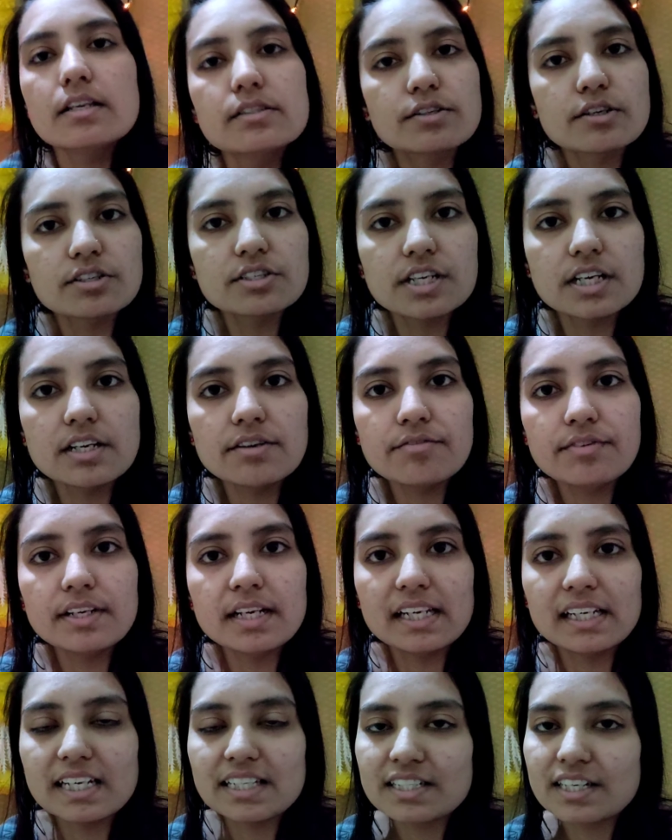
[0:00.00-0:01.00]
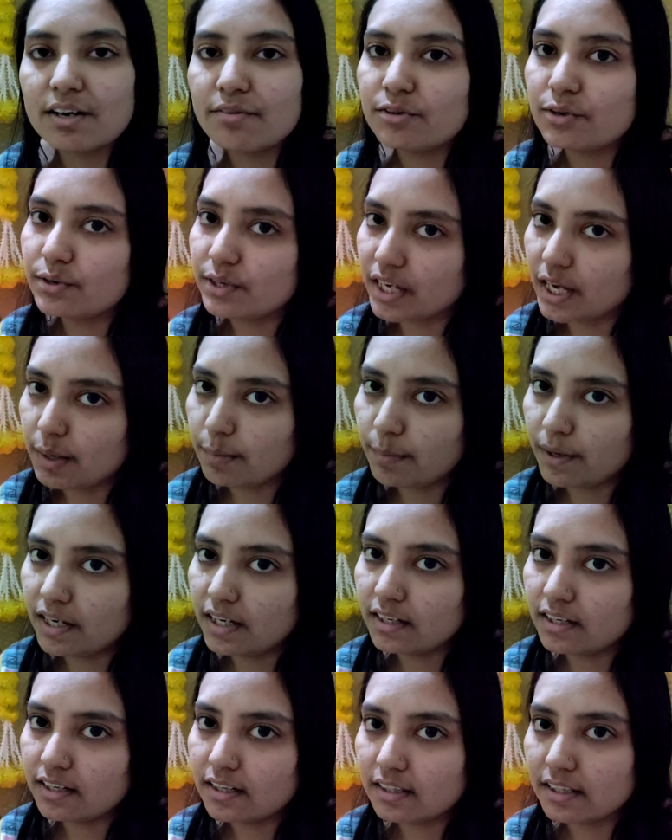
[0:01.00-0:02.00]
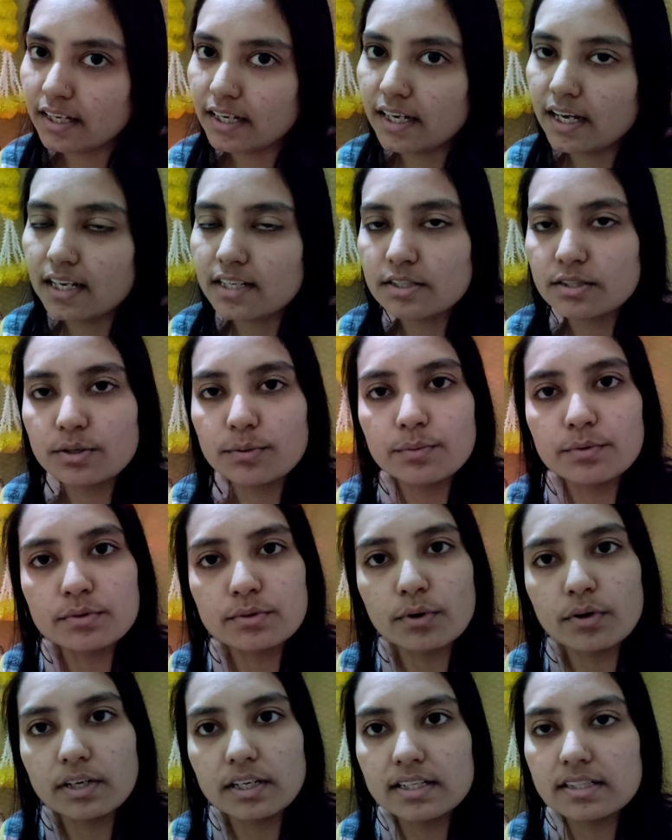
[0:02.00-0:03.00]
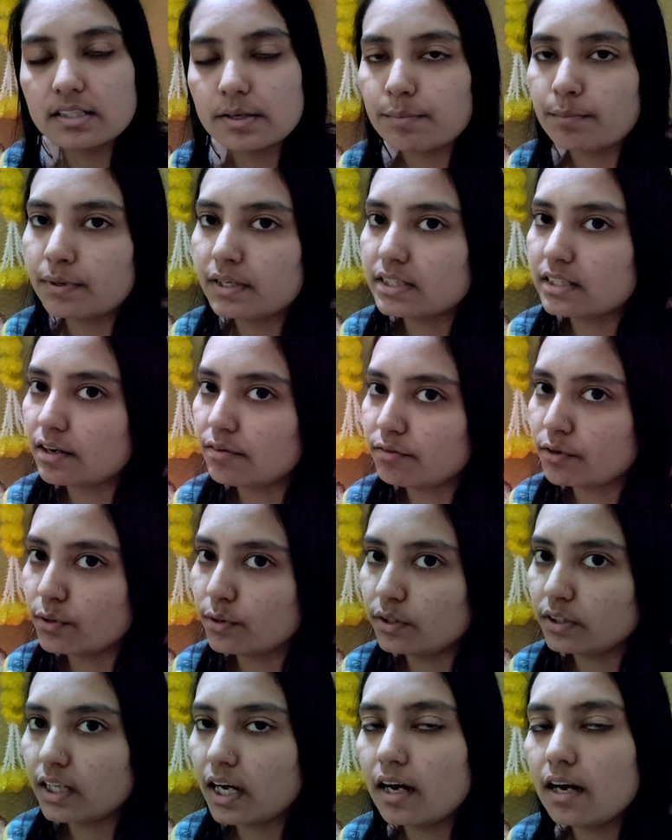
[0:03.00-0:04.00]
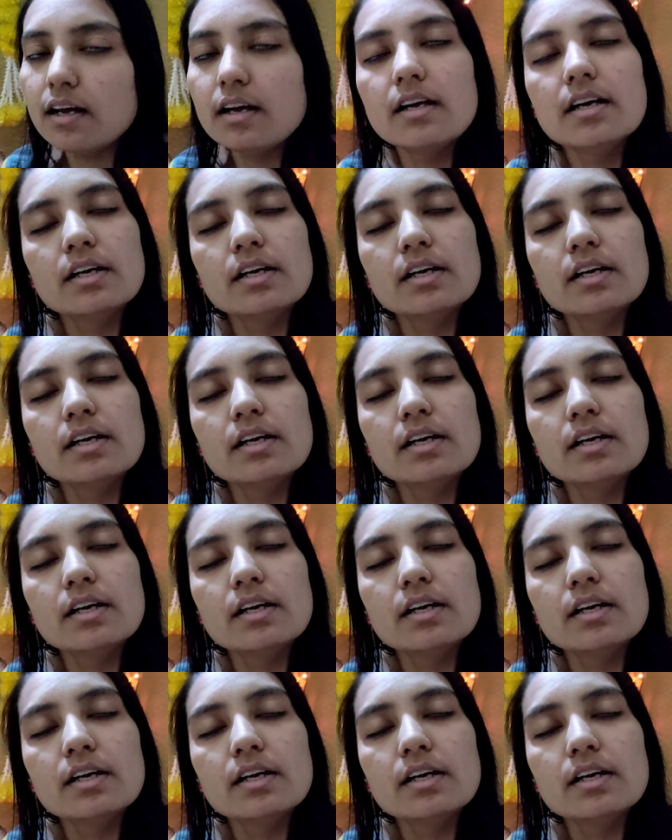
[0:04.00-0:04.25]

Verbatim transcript: सो so, चलिए फिलहाल आज का व्लॉग यहीं पे एंड करते हैं आज शॉर्ट एंड सिंपल सा व्लॉग था